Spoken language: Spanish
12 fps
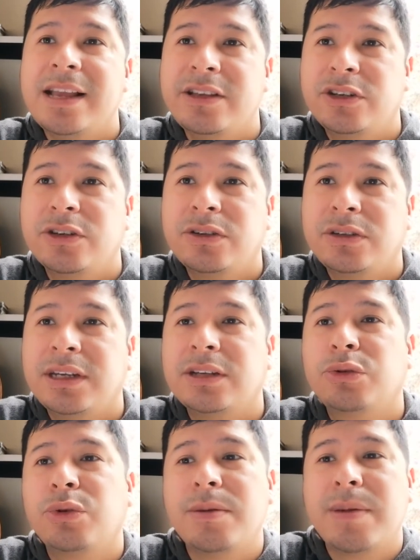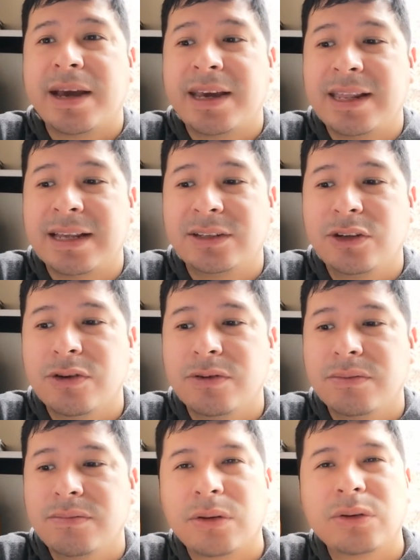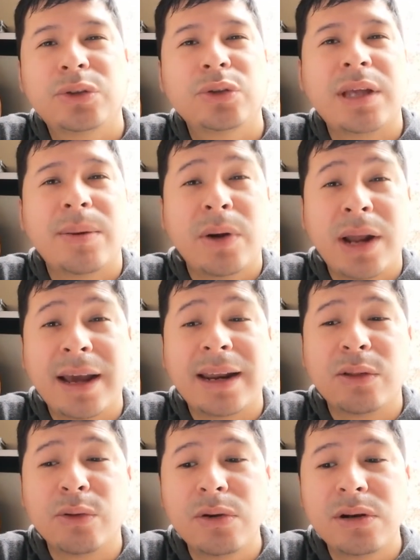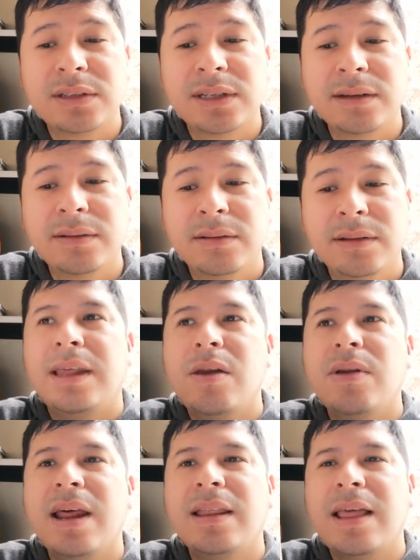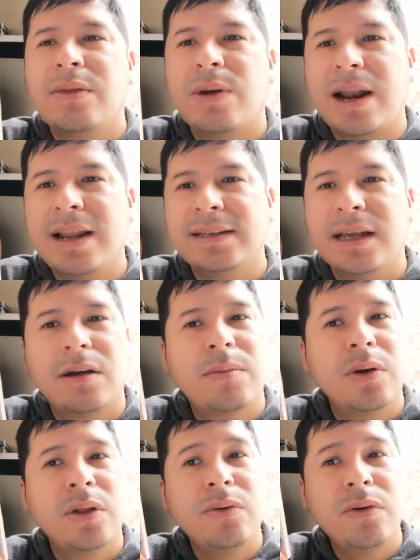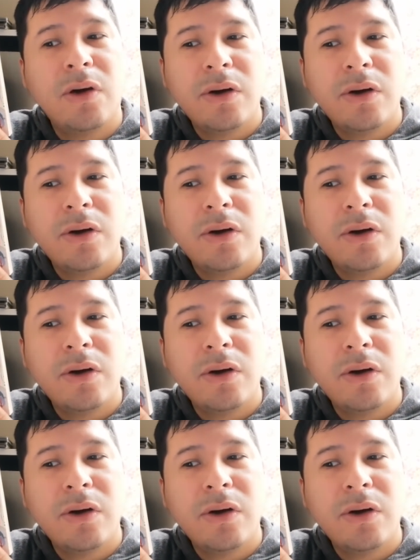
hechos y su imaginación, con su sabor agridulce, tiene una naturaleza como de un